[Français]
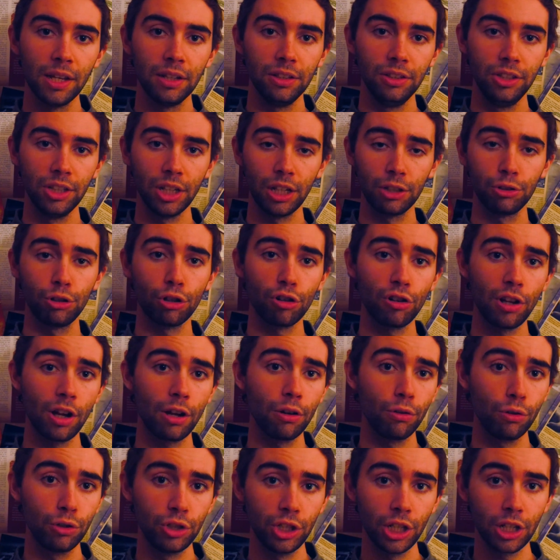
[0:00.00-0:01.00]
directeur de la
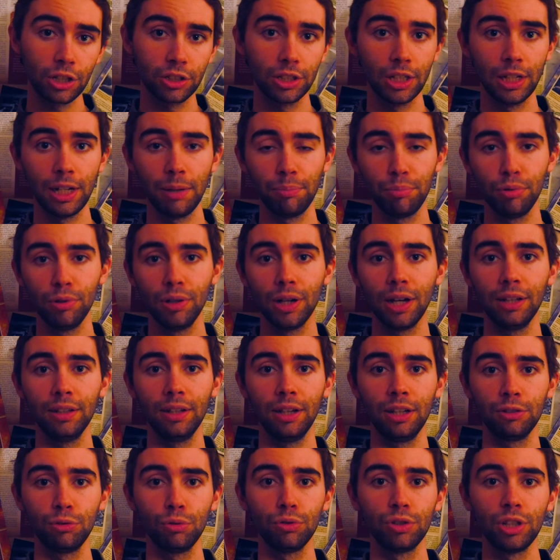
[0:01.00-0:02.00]
recherche dans la plus grande
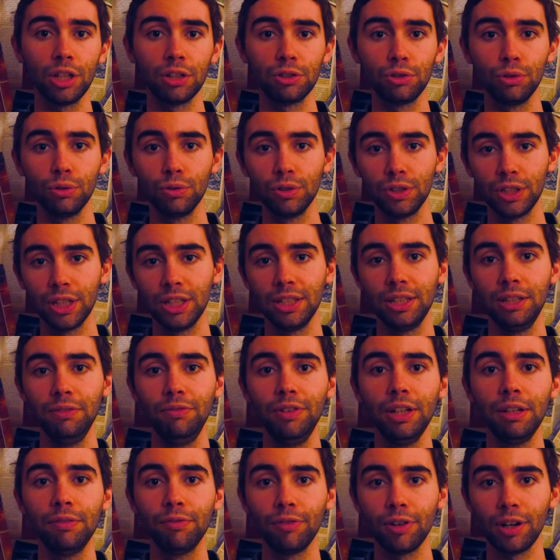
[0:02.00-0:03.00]
association
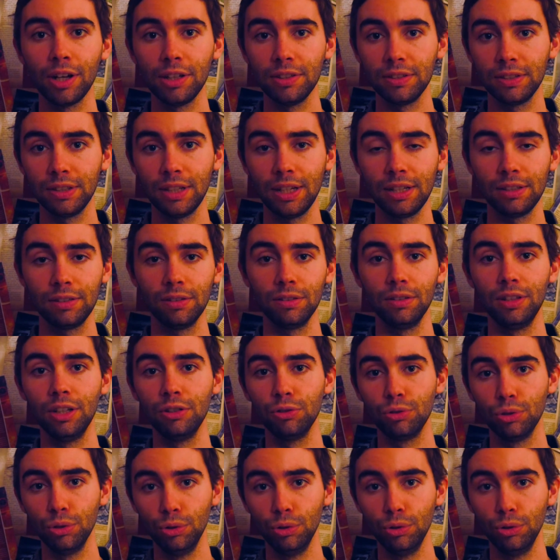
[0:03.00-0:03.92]
scientifique française dans ce